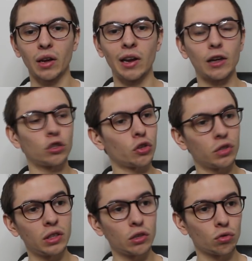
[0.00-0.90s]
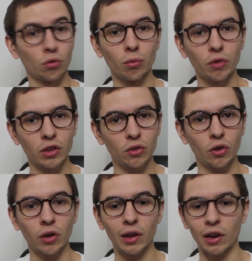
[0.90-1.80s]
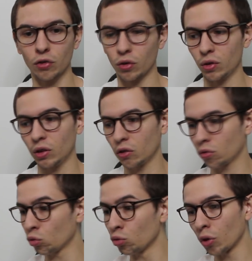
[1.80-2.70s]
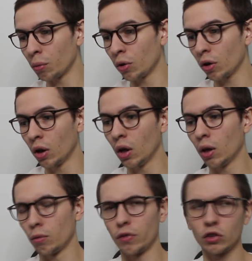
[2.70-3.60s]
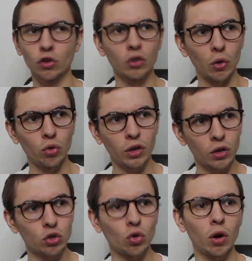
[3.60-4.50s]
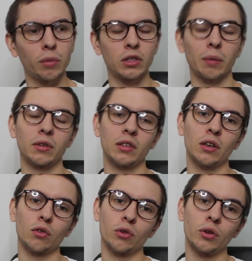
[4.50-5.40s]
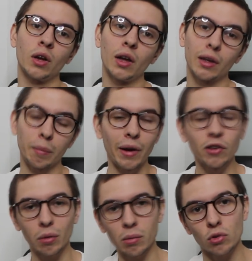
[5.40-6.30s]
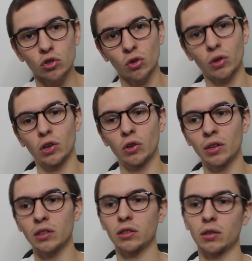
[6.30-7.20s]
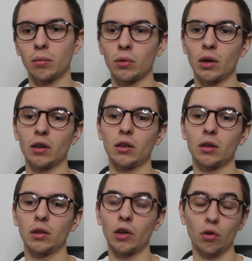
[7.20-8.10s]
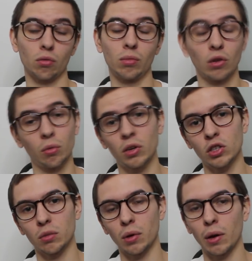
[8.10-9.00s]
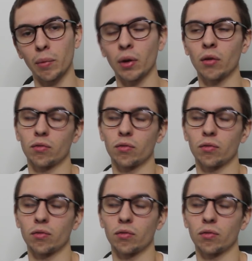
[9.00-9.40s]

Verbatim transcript: Il a sorti des sons de mauvais oeil, il a sorti des sons de temps mort mauvais il y en a eu qu'un, je crois, parce qu'après, c'est vrai qu'il n'y a pas énormément de gens qui connaissent, mais d'ailleurs, bien dommage, mais après,